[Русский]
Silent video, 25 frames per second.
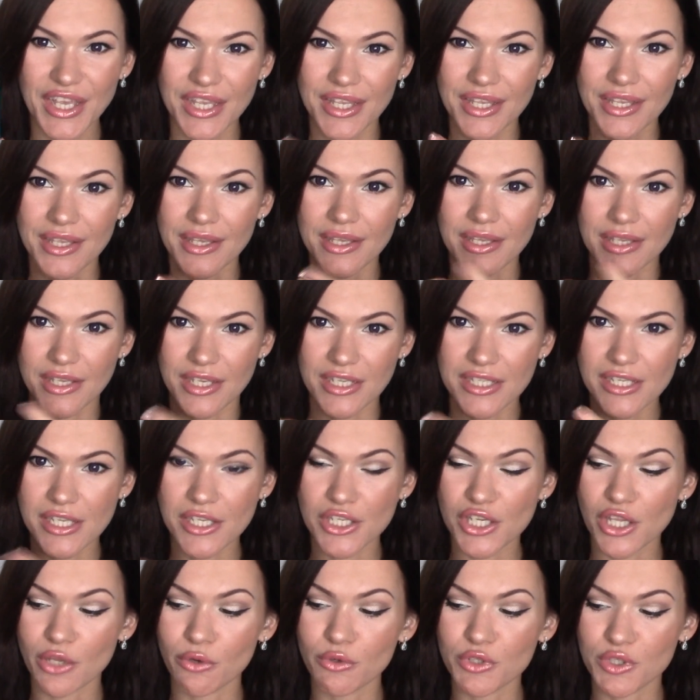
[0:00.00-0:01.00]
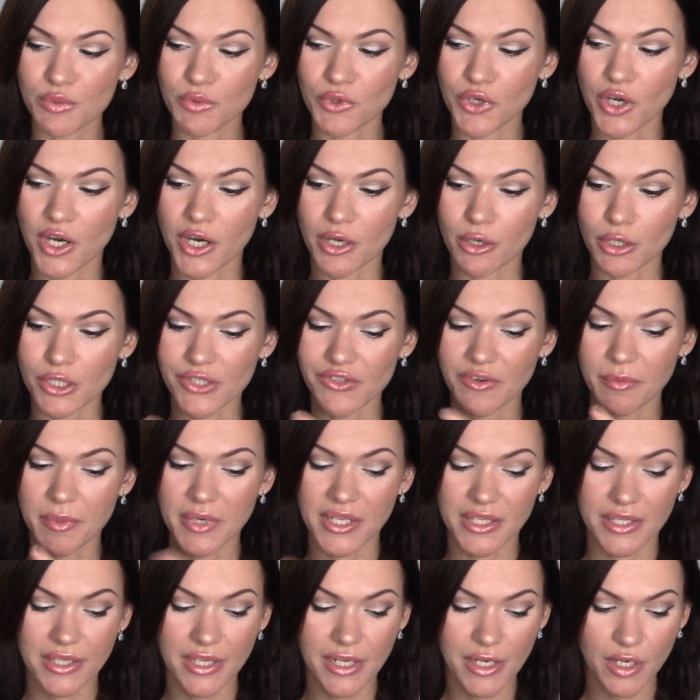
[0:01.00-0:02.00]
И я слышала очень много хорошего про
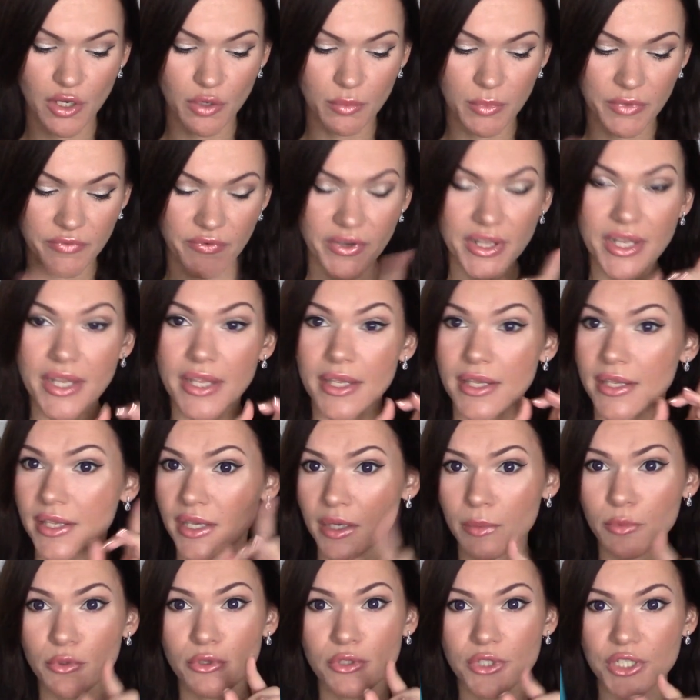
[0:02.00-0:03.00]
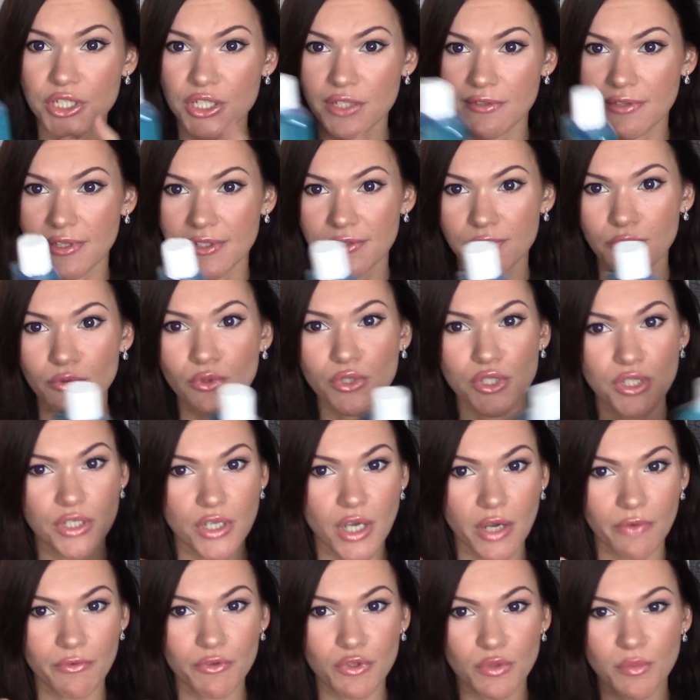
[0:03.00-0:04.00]
этот гель для умывания, и я буду держать вас в курсе,
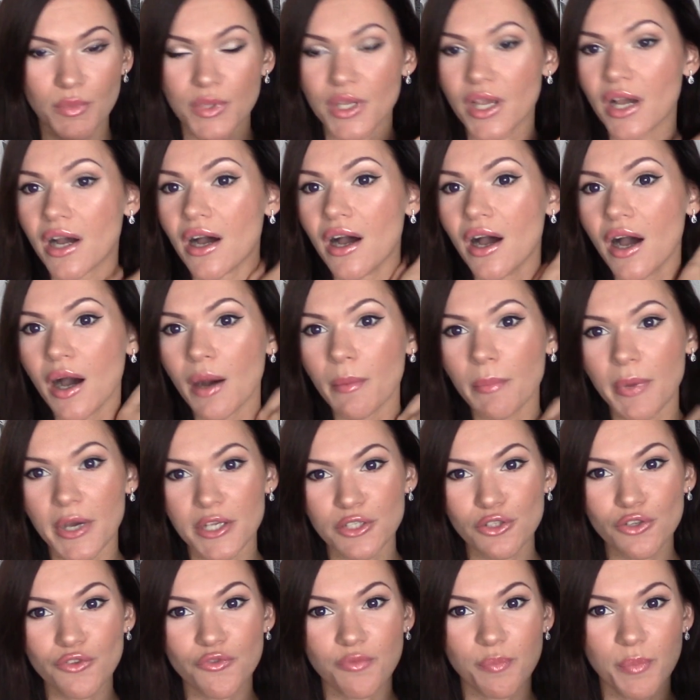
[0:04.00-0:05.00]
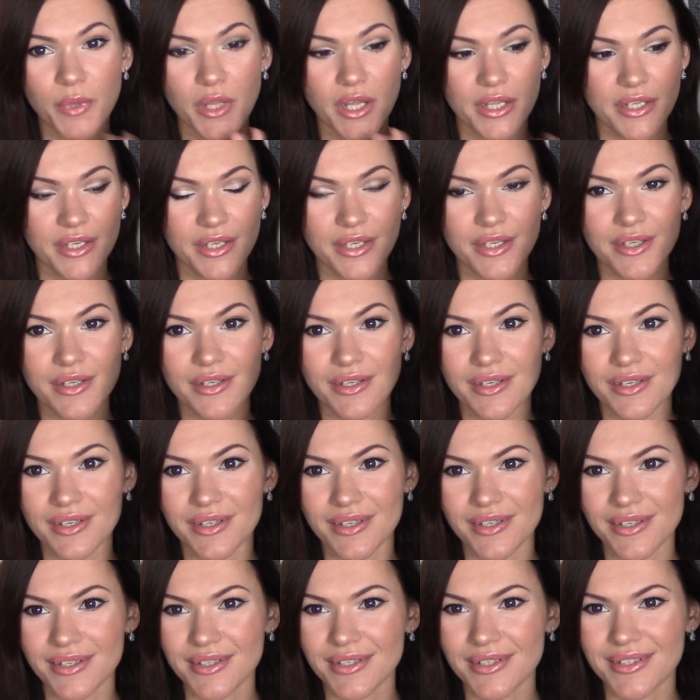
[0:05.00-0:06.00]
как вот у меня пойдет в плане
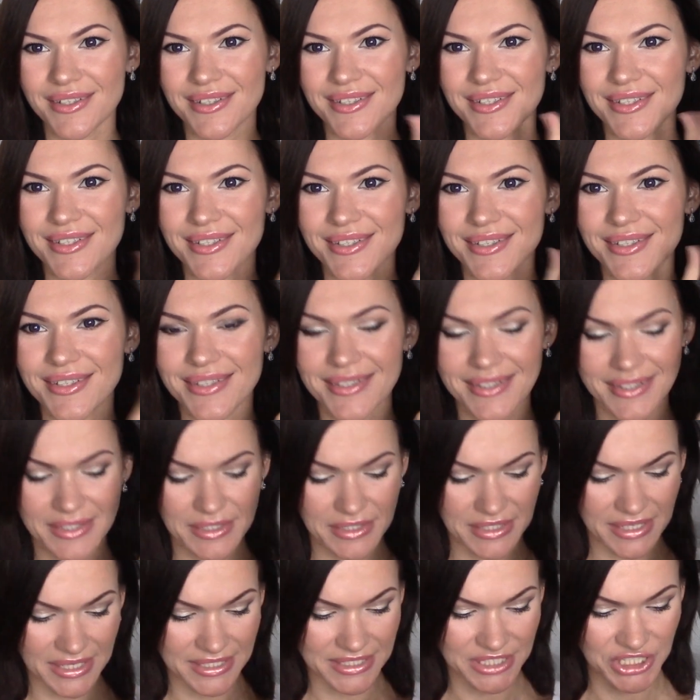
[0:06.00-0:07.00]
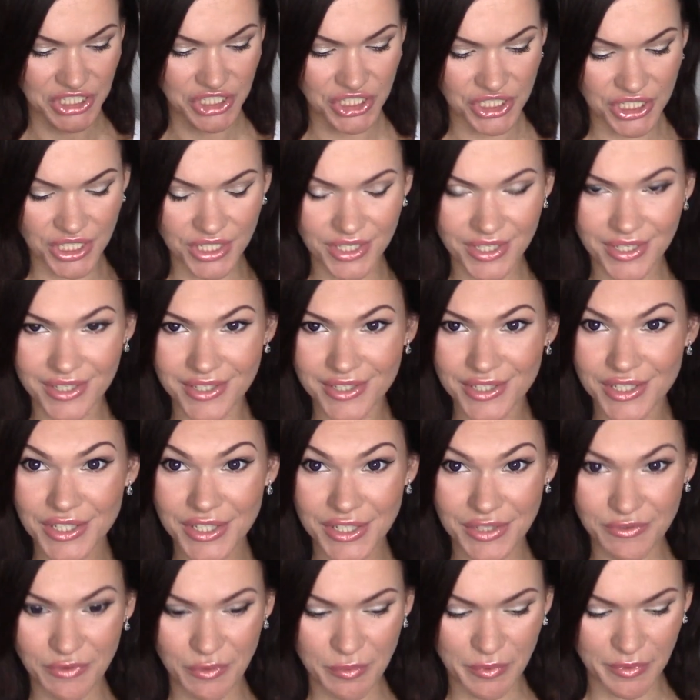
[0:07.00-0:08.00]
очищения с
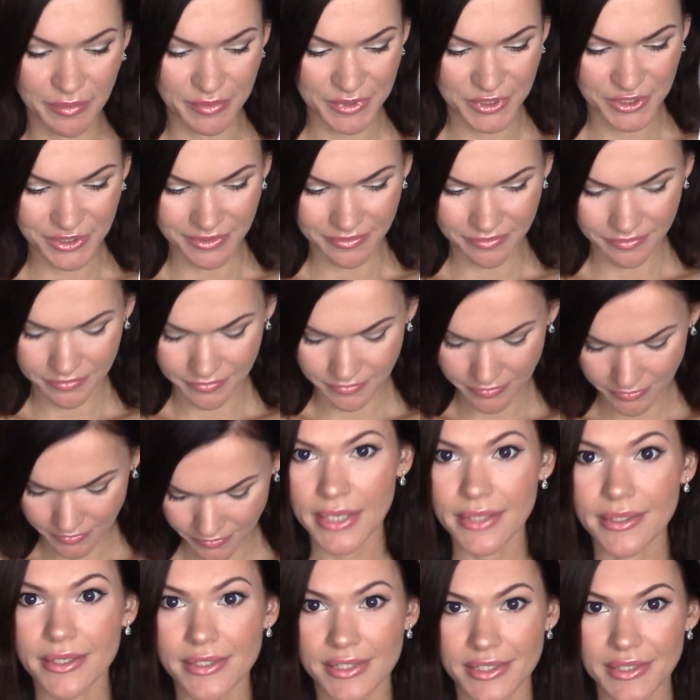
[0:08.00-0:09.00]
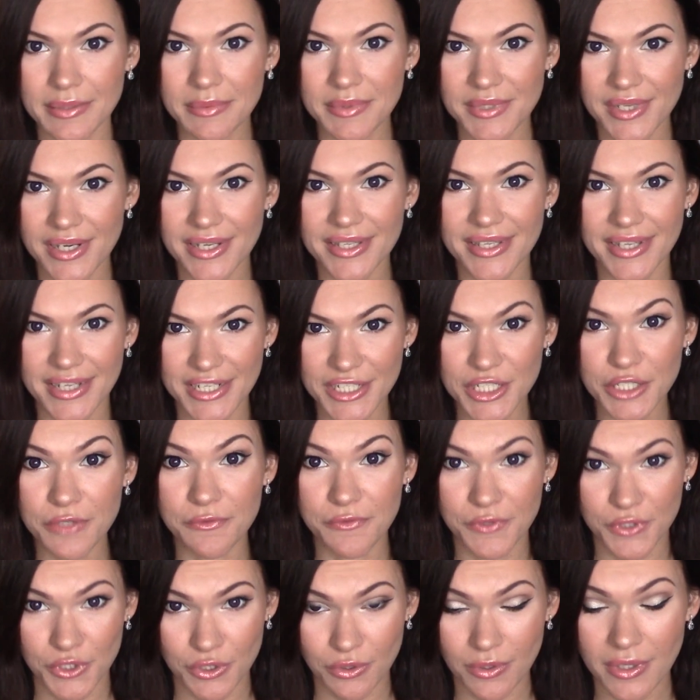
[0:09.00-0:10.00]
его помощью. И на самом деле дальше
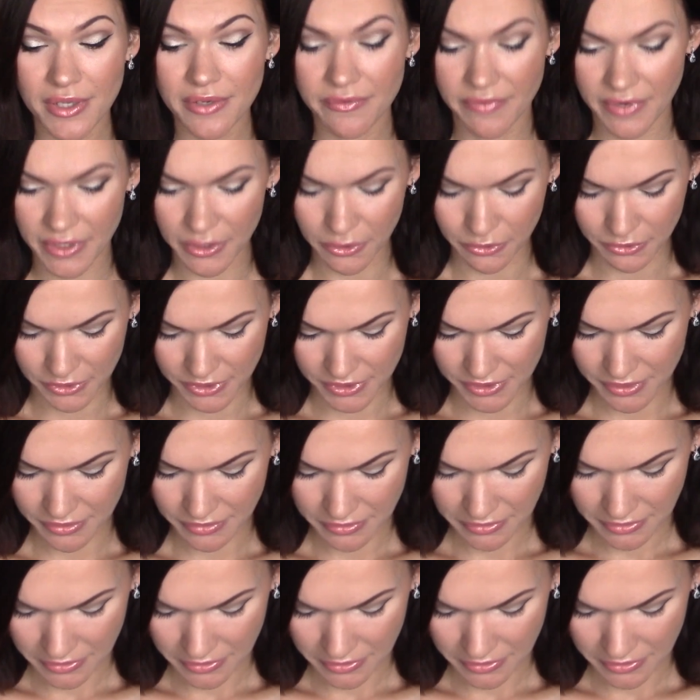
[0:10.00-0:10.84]
все для волос.